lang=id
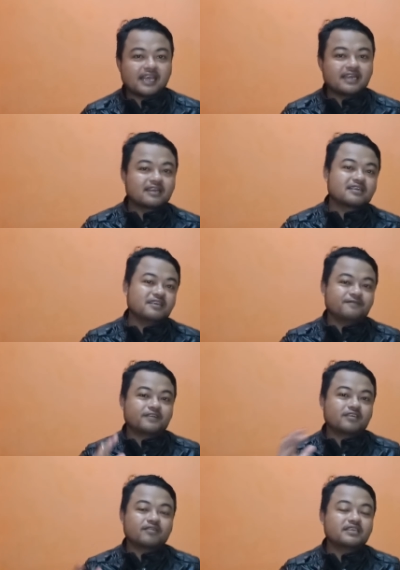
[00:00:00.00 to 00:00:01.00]
energi
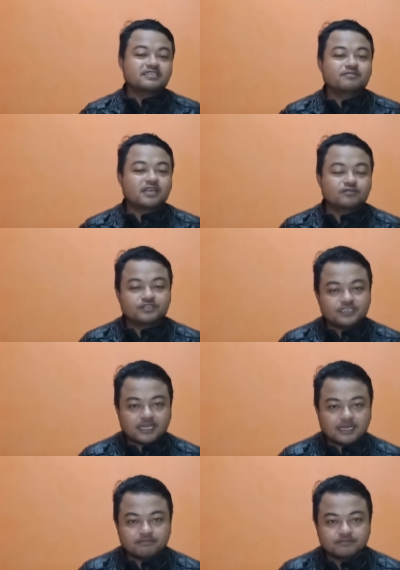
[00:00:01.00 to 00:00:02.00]
frekuensi
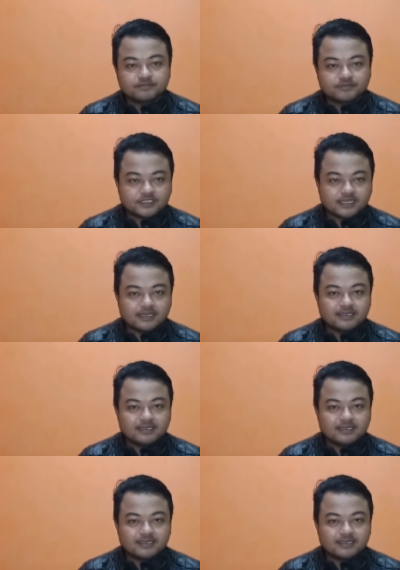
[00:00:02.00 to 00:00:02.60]
manusia, ya.